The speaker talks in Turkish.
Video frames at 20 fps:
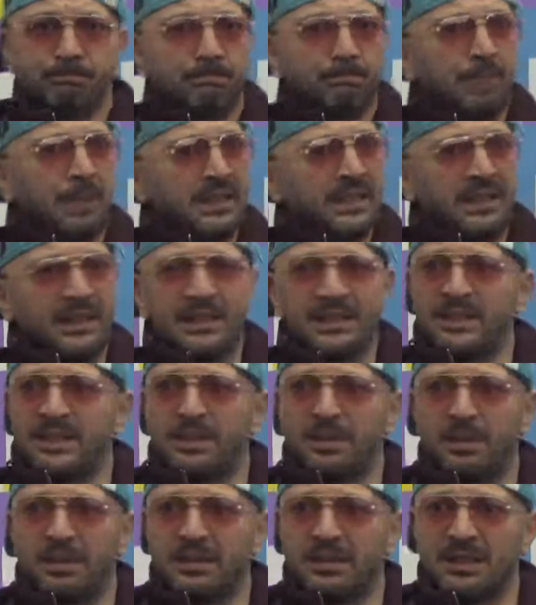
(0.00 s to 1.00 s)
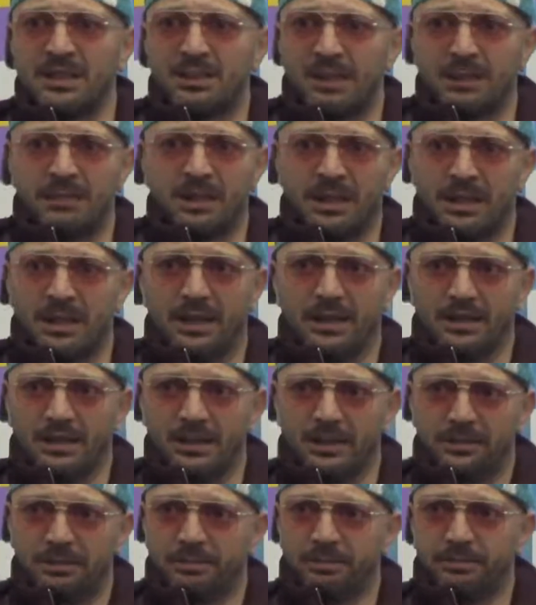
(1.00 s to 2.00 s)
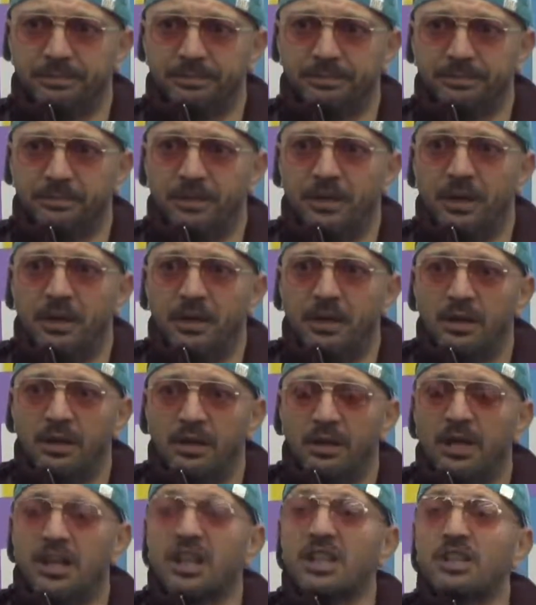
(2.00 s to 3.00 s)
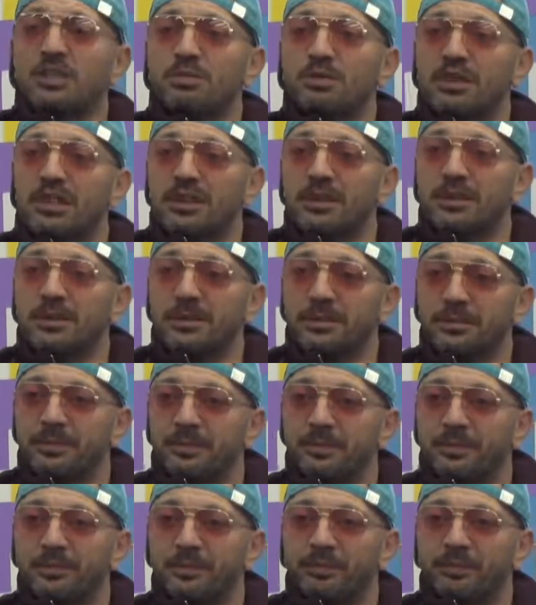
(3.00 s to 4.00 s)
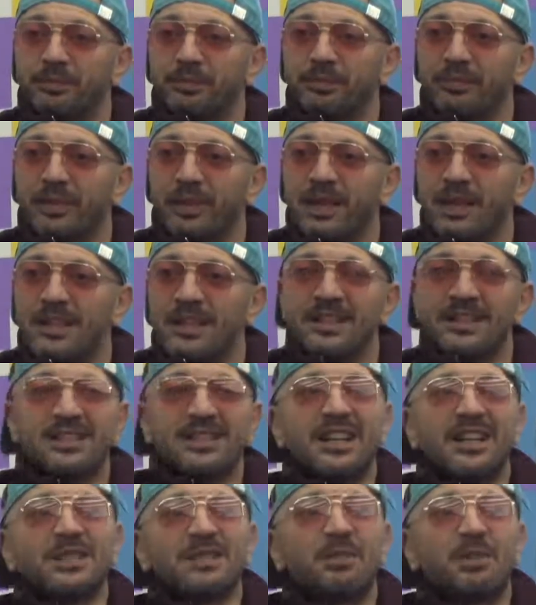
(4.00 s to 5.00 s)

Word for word: Pazartesi sabahından itibaren beklerdik. Kara Şimşek. Sadece